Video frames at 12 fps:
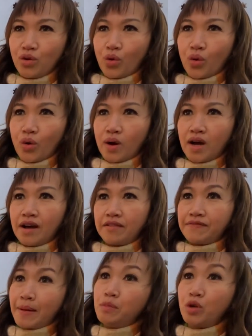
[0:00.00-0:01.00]
của
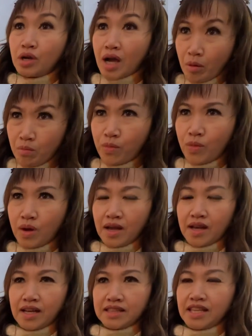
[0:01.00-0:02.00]
pháp luân công
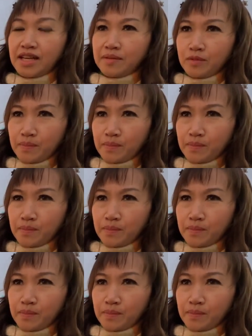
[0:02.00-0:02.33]
thì,